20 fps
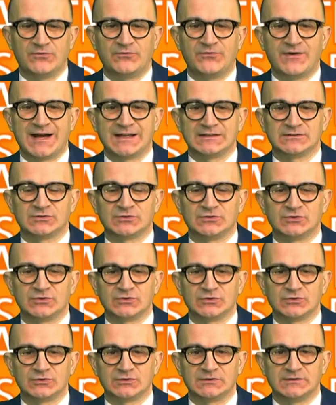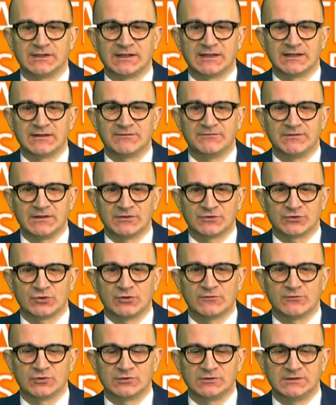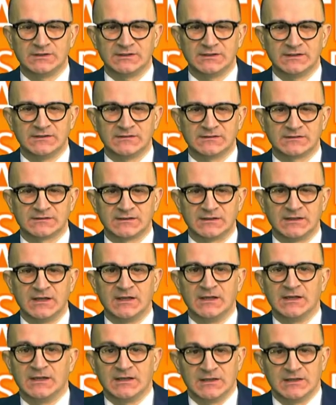fatto dal Vescovo Tisi